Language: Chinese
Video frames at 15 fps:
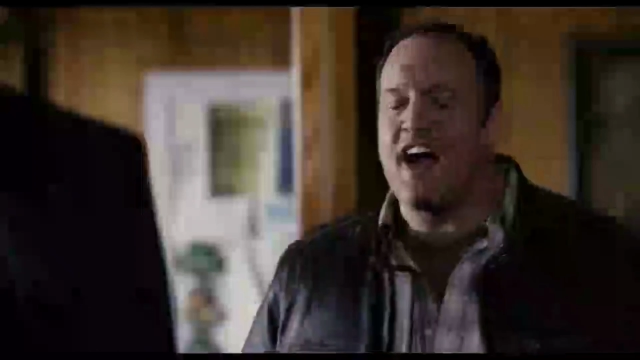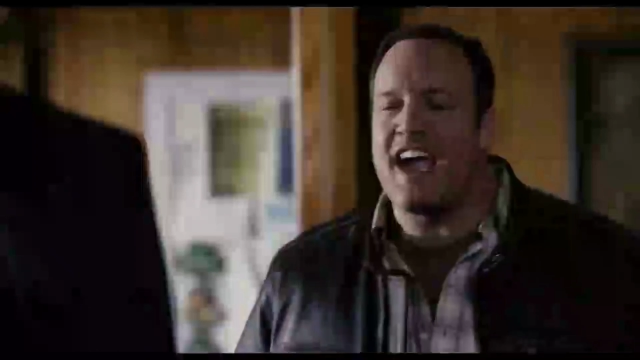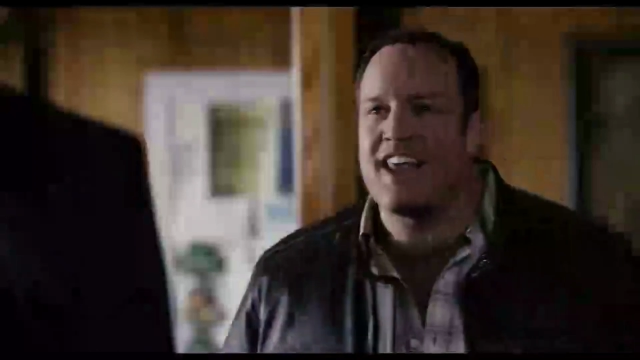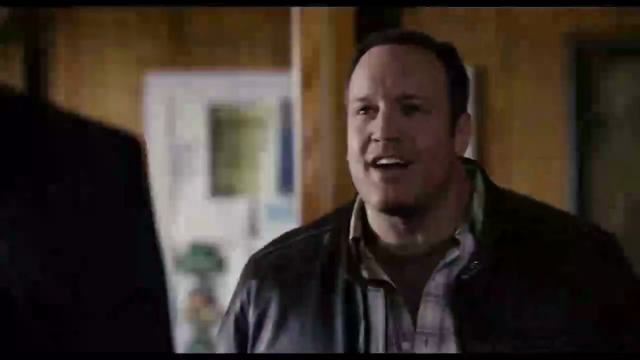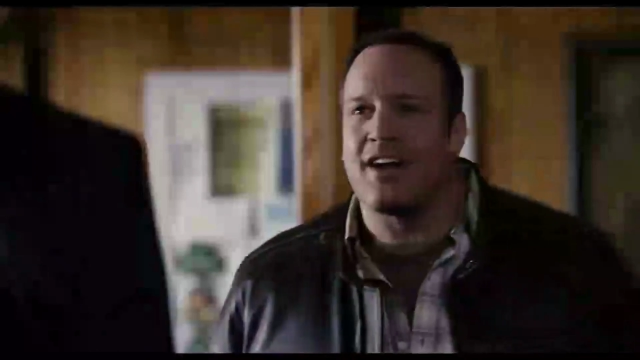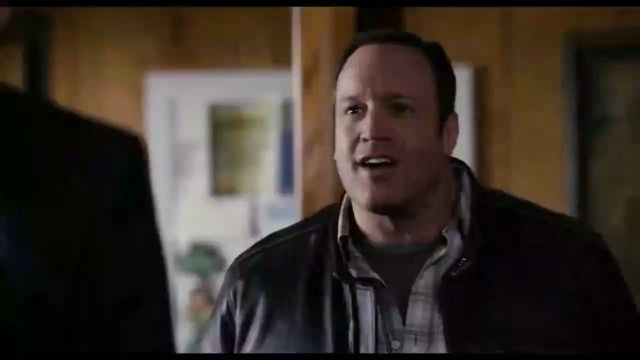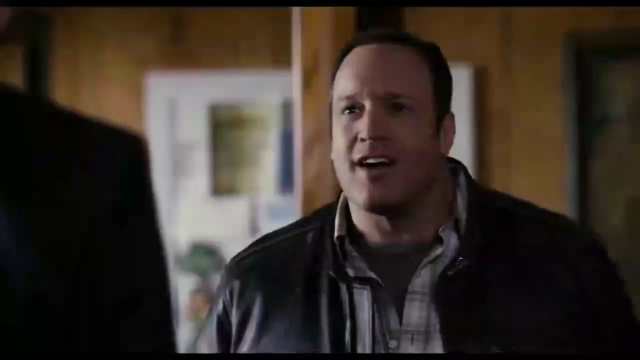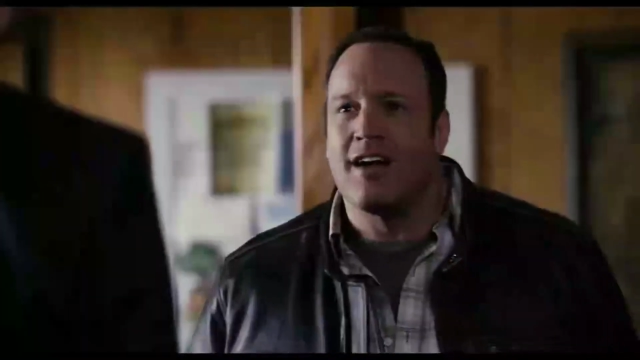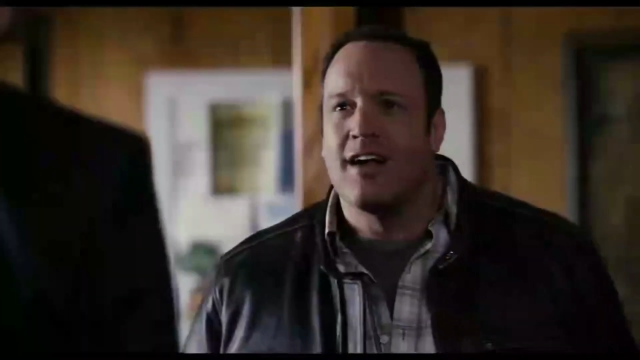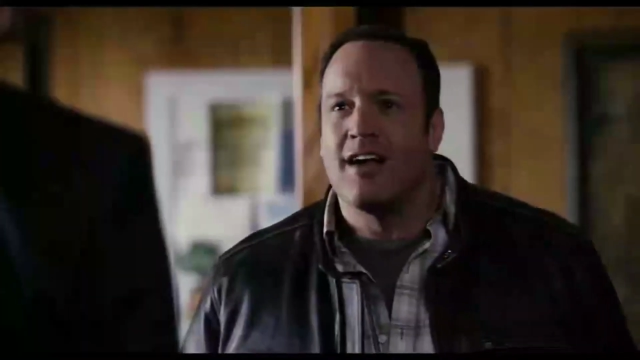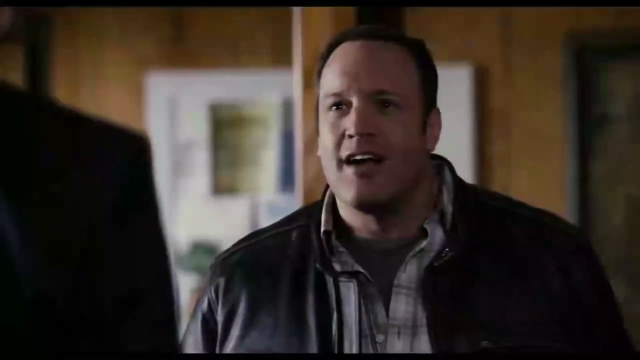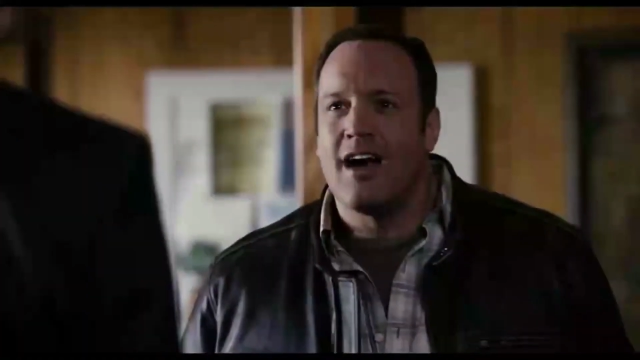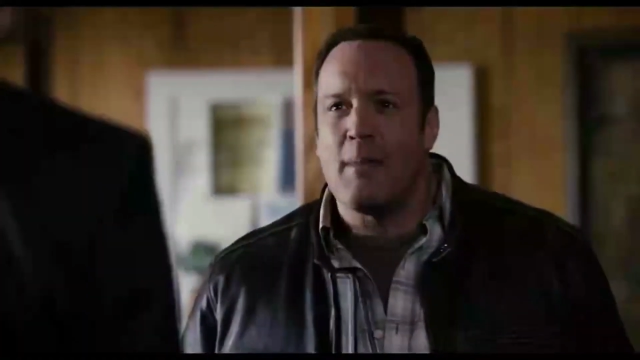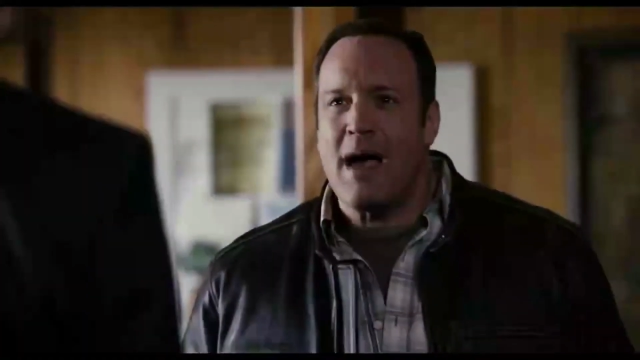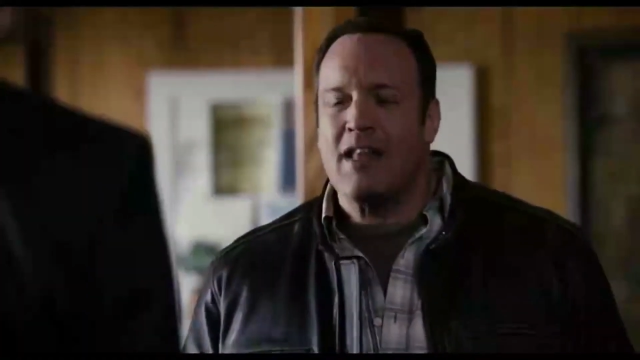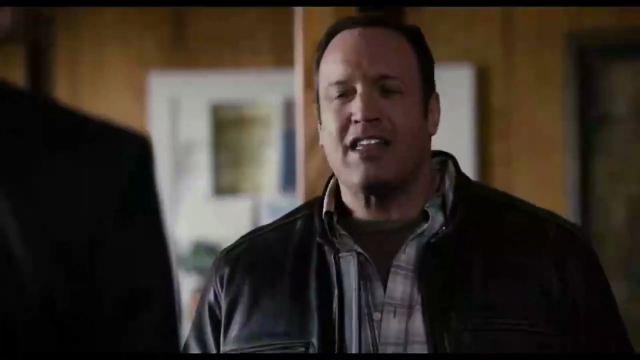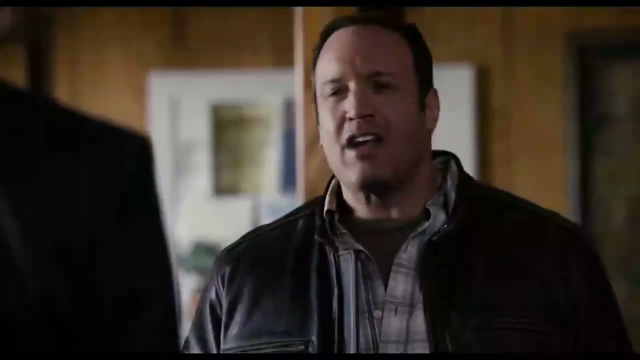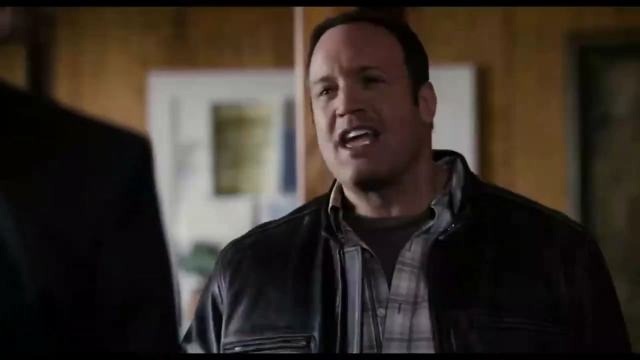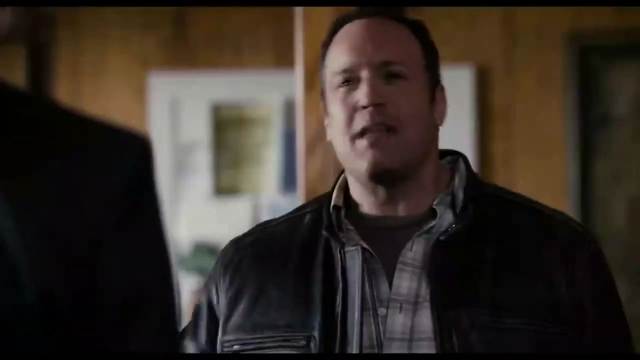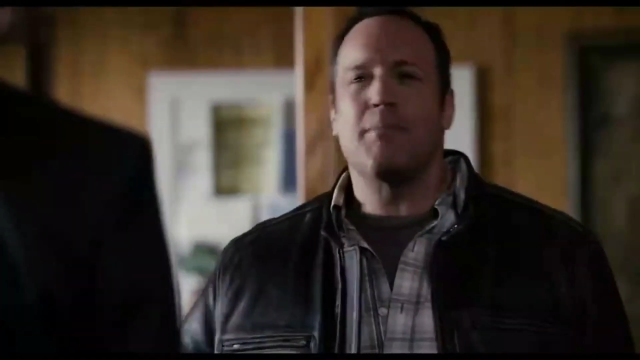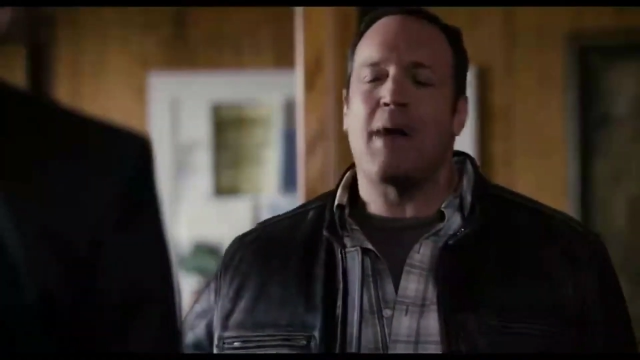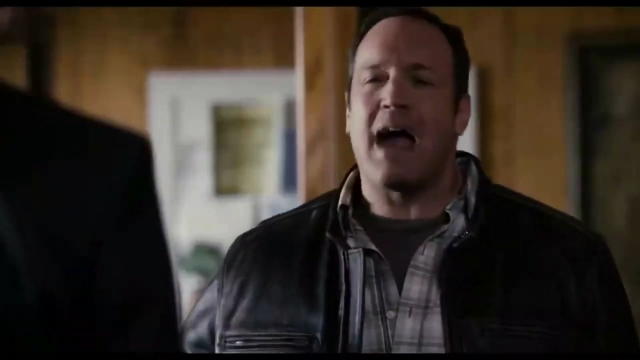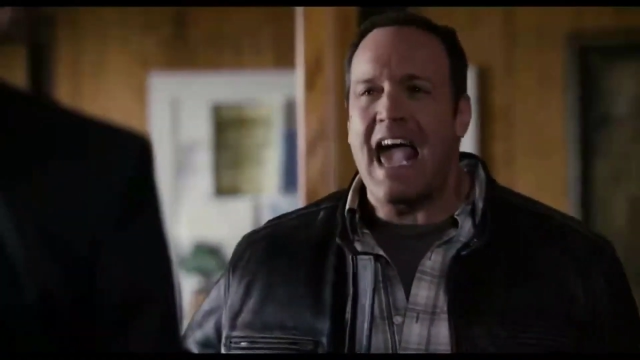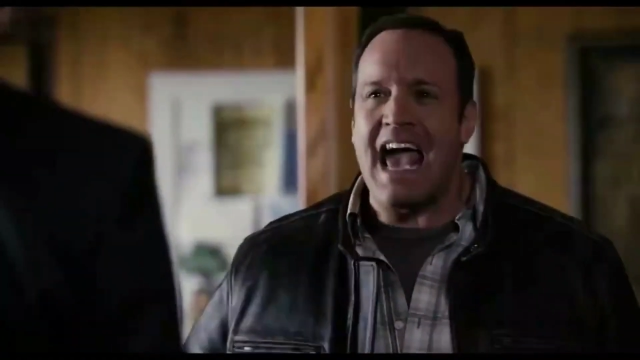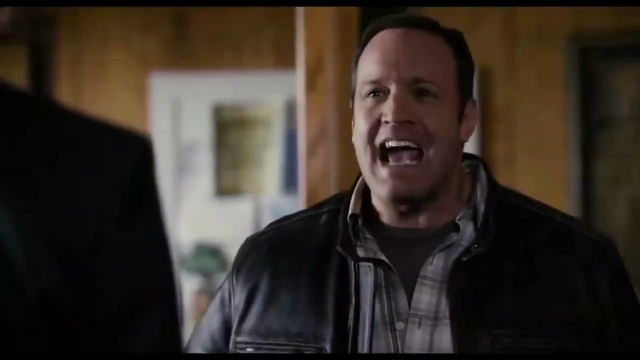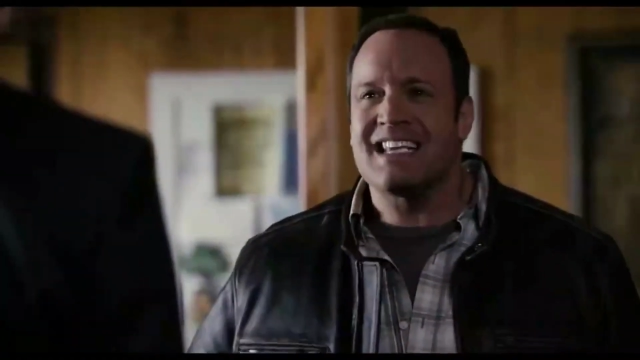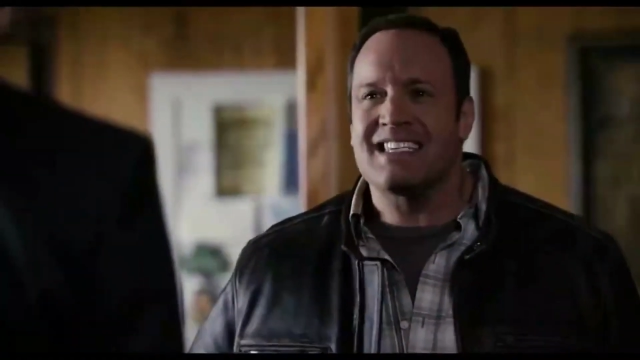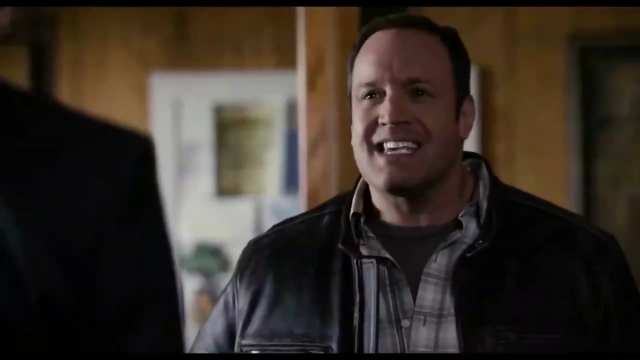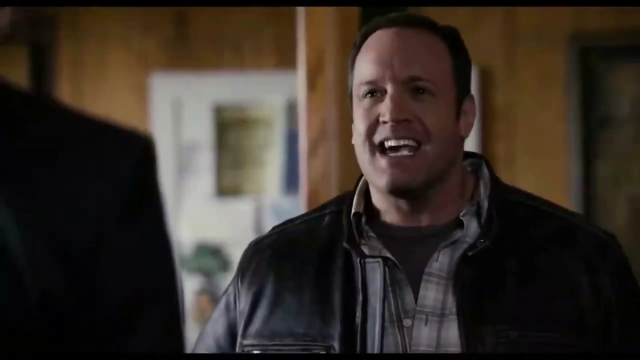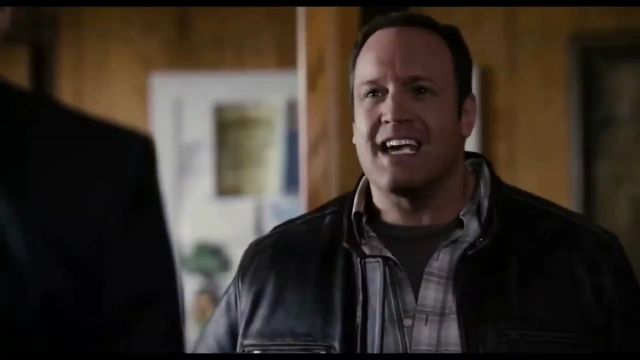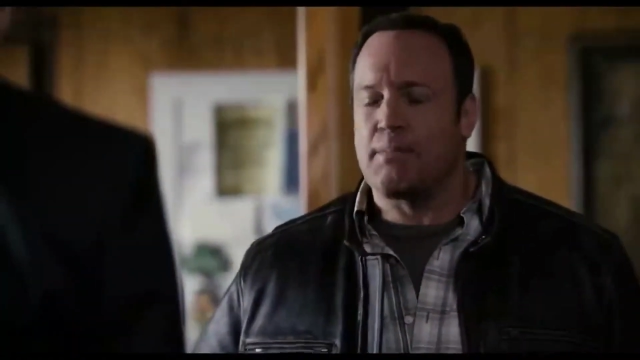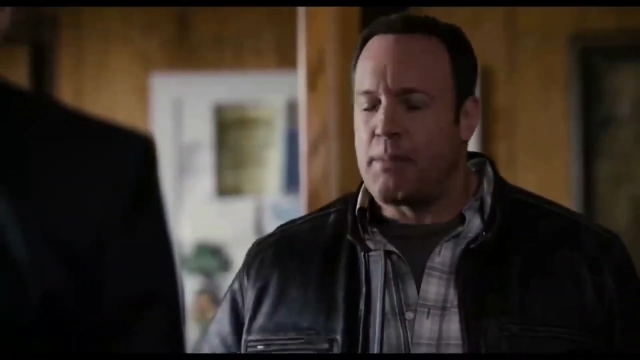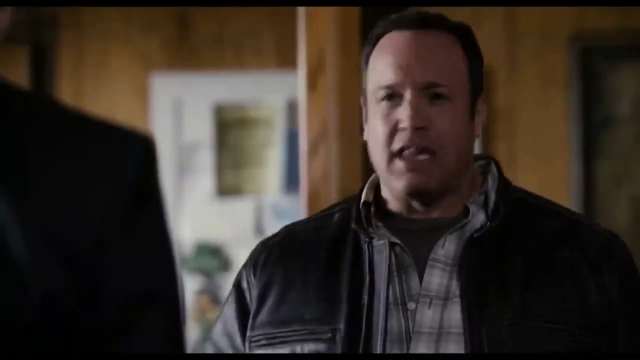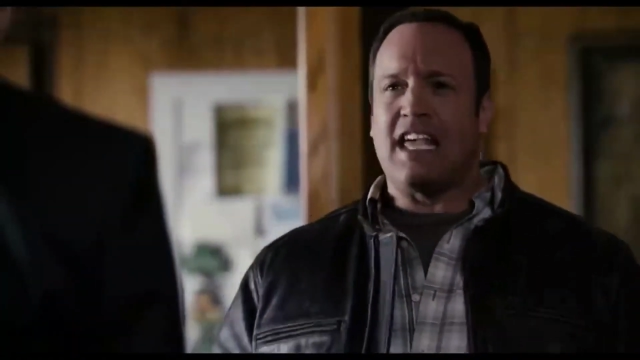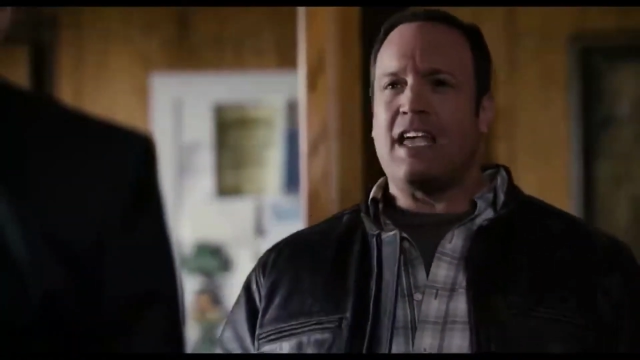但仍然有些打架没有走得这么